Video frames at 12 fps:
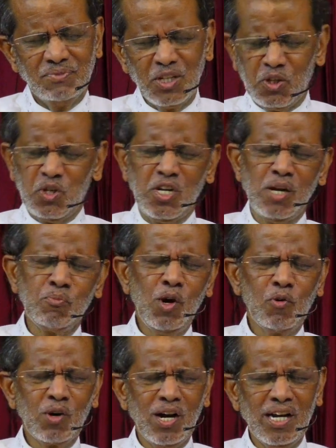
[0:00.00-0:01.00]
நிச்சயம்
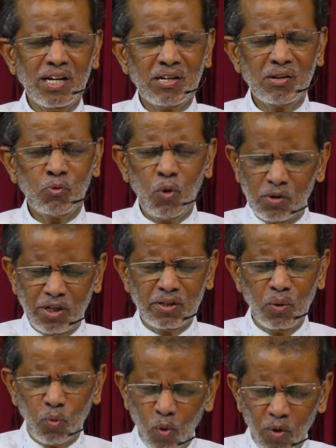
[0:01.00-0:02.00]
உள்ளவர்களாய்
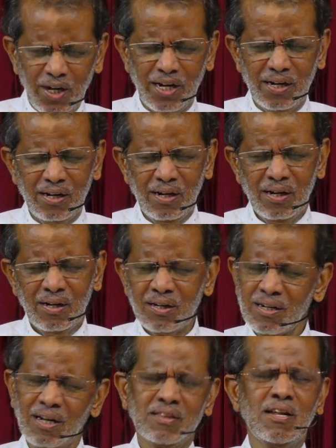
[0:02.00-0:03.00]
ஓட்டத்தில் ஓட
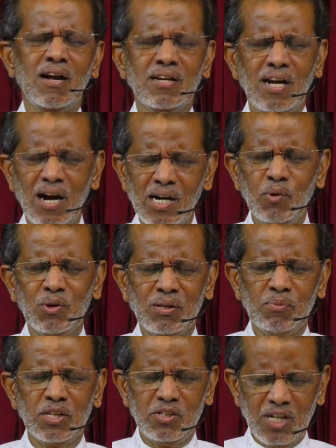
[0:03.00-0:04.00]
கர்த்தராகிய ஆண்டவர்
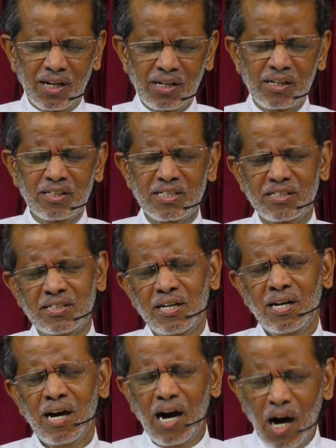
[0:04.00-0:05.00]
தமது ஜனங்களுக்கு
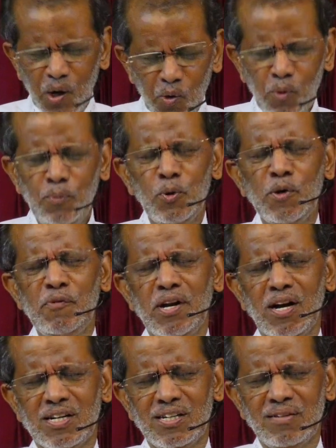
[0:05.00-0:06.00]
அருள்
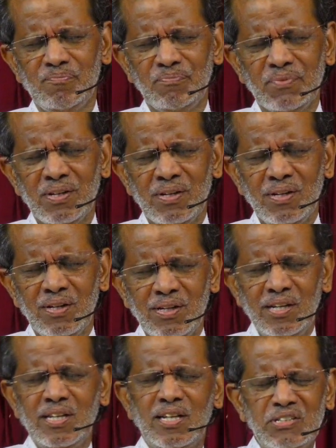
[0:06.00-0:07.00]
புரிவீராக
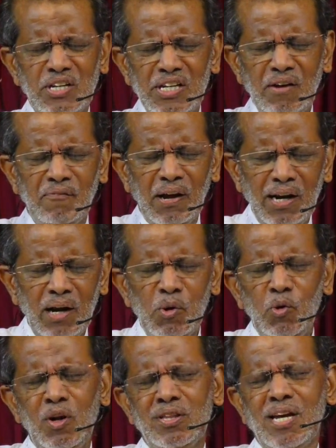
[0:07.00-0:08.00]
நீ இதை செய்ய வல்லமை
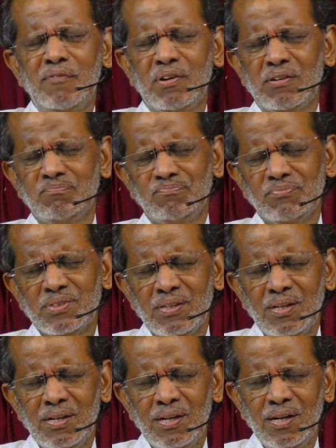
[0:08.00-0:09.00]
உள்ள தேவன்
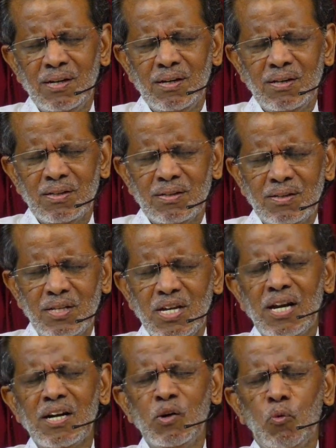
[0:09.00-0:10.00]
இந்த
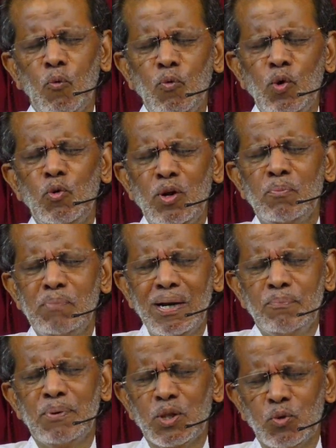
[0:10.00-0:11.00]
ஜனங்கள் ஒவ்வொருவரையும்
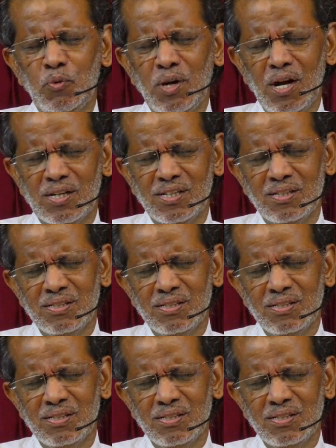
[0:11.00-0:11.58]
பலப்படுத்துவீராக